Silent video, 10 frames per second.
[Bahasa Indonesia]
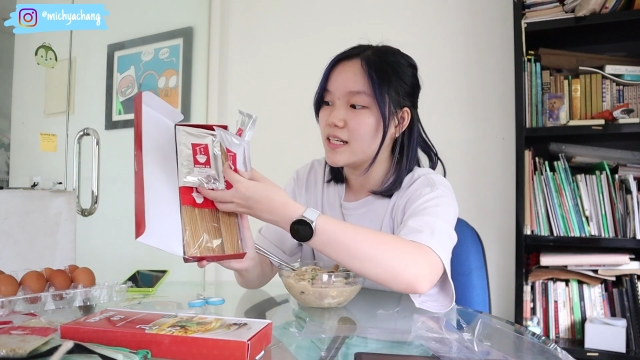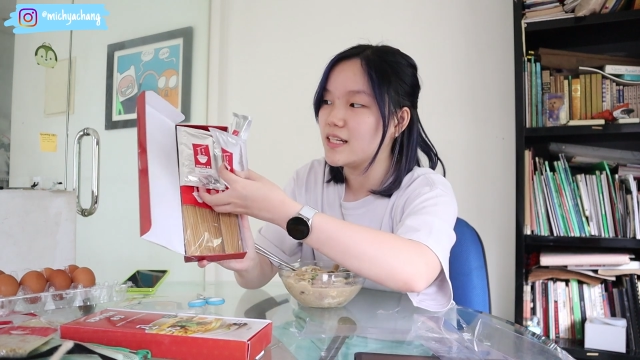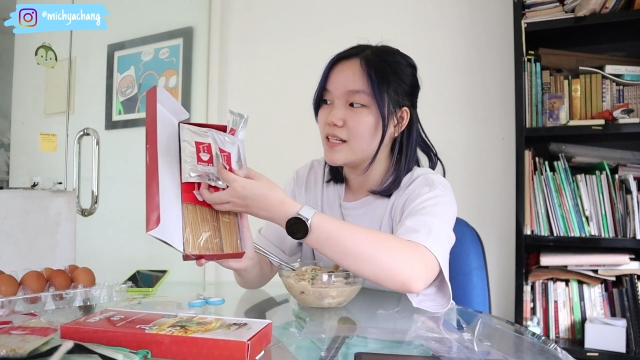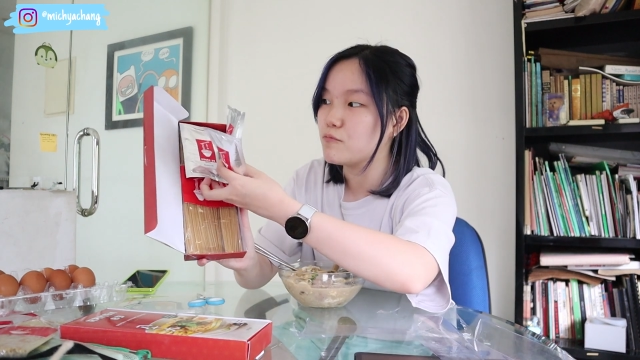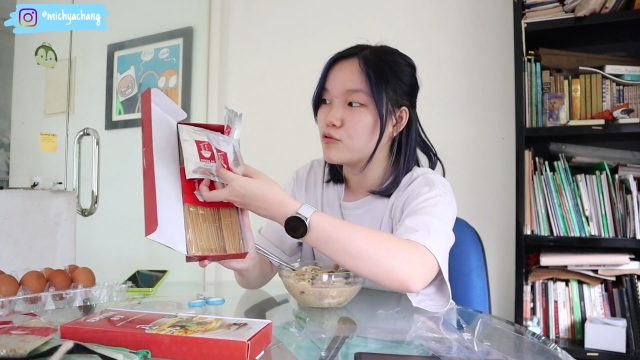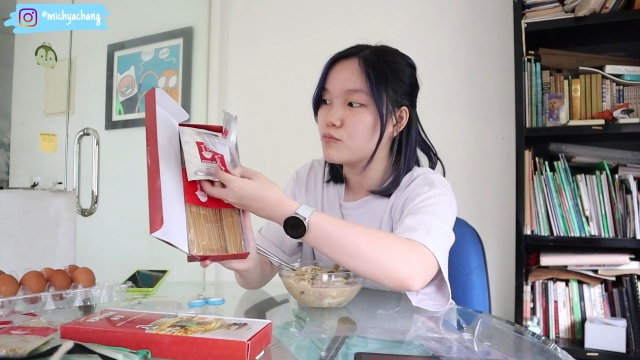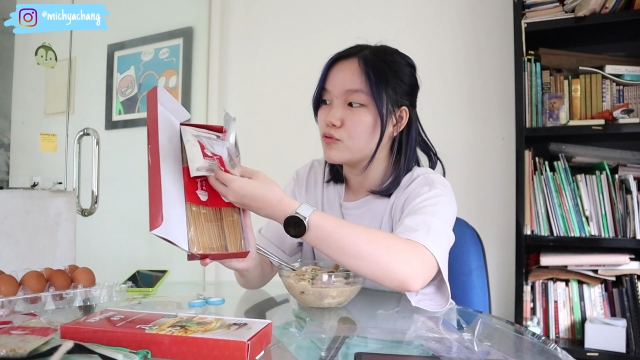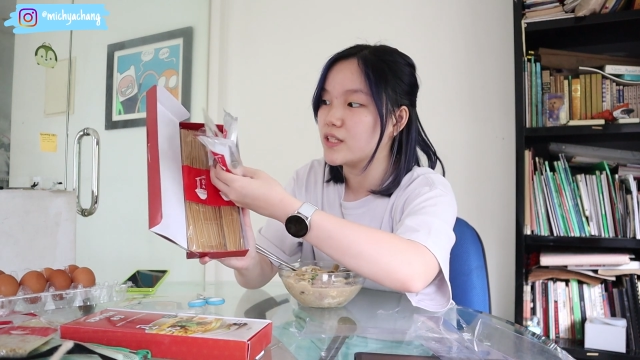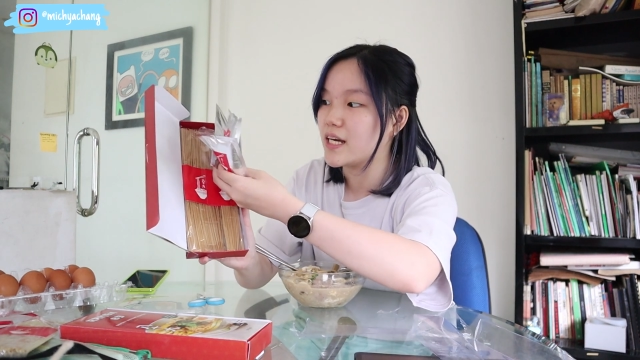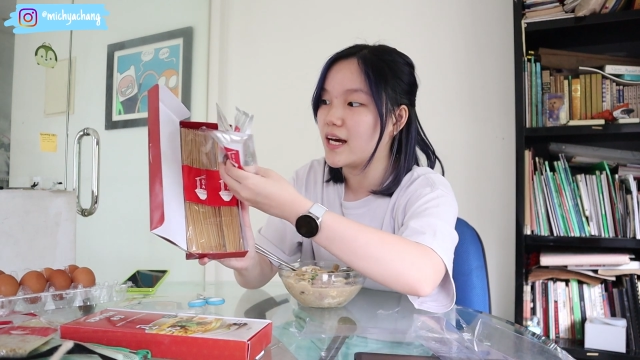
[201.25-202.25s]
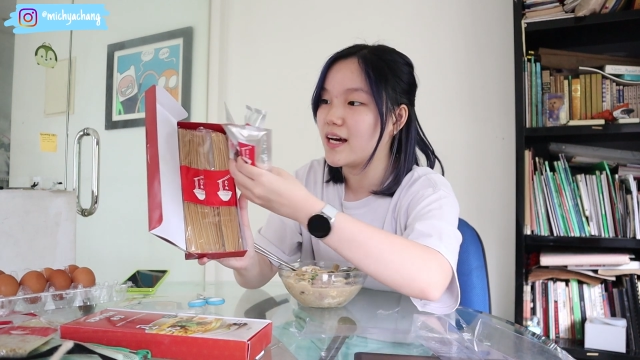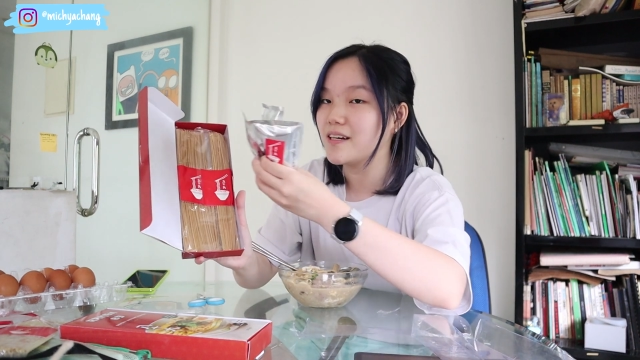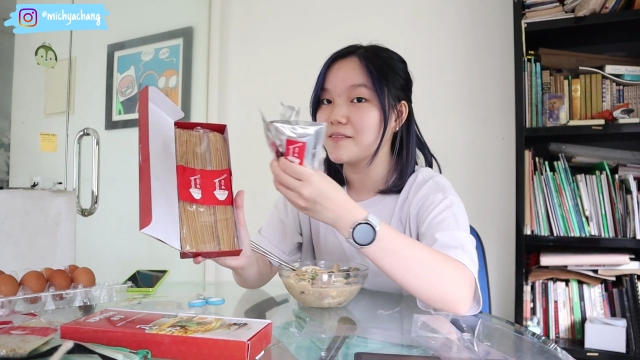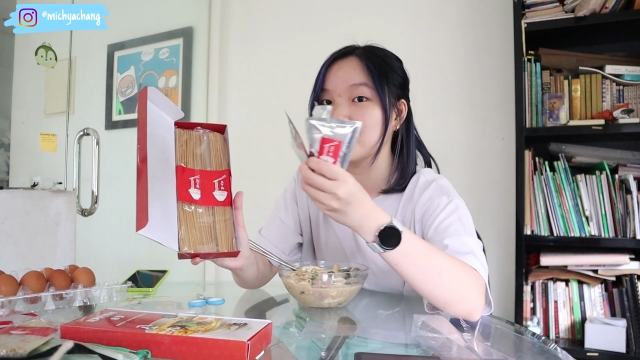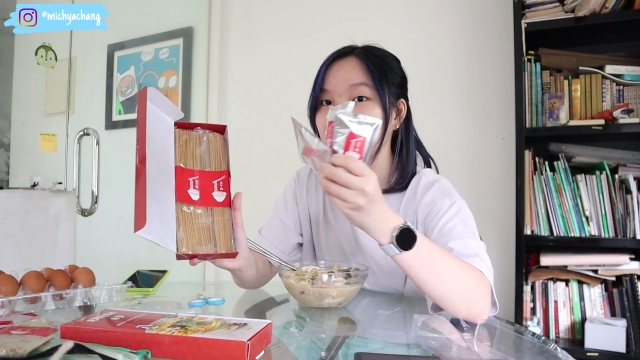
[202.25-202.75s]
Jadi ini
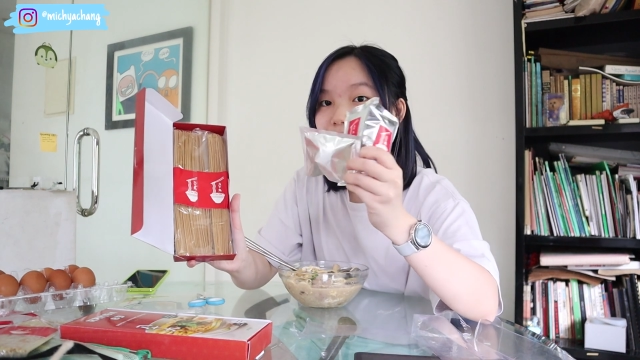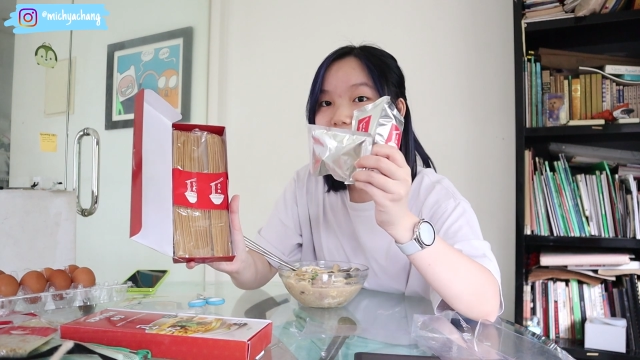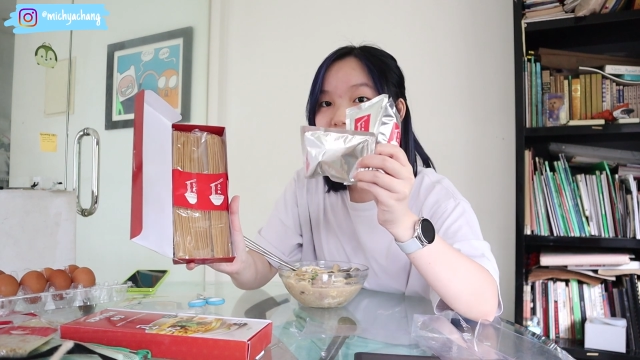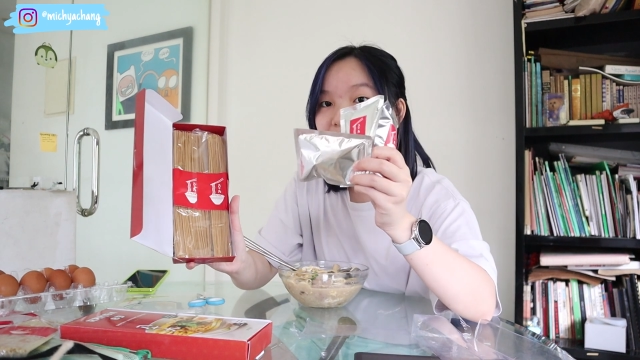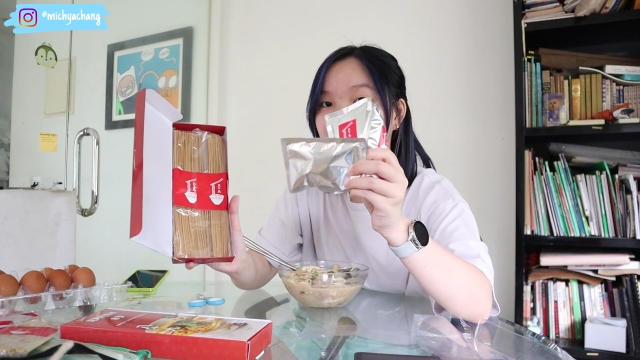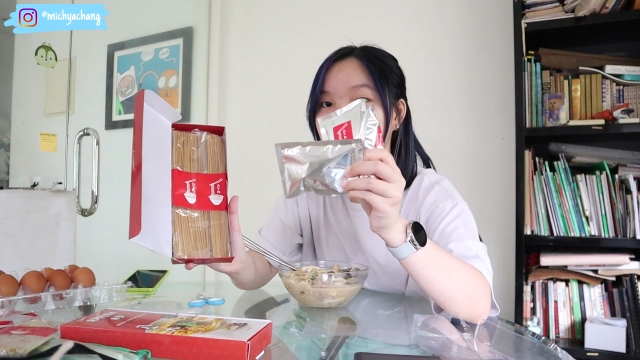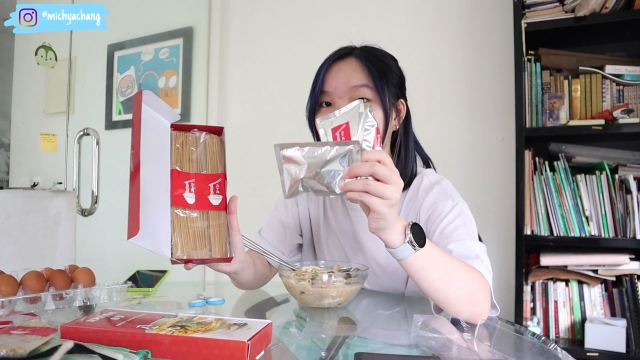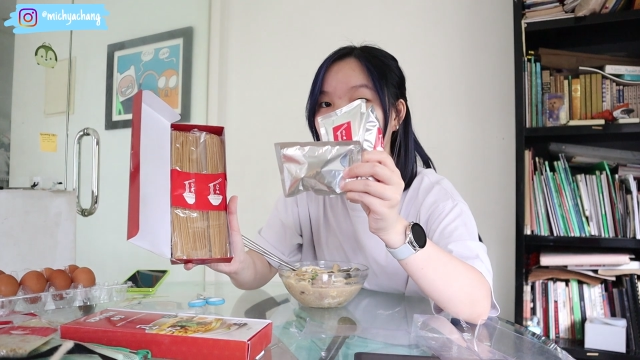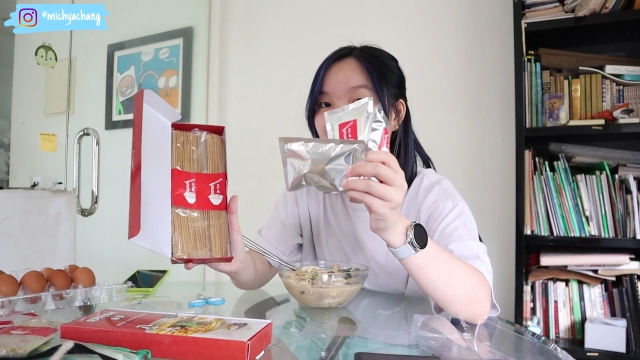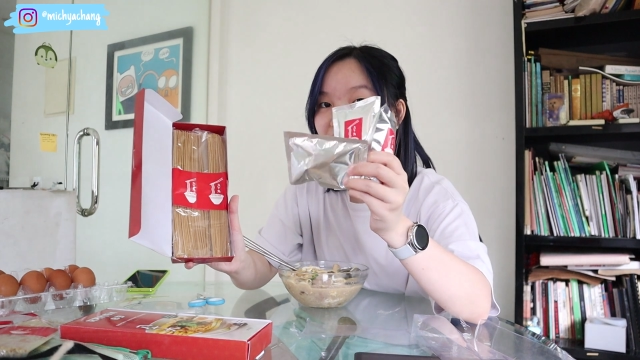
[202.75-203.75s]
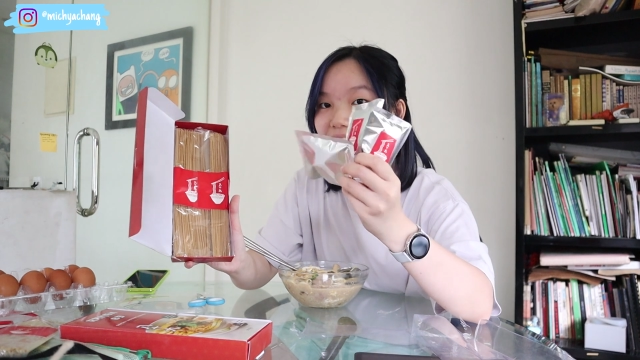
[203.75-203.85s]
bumbunya, ada tiga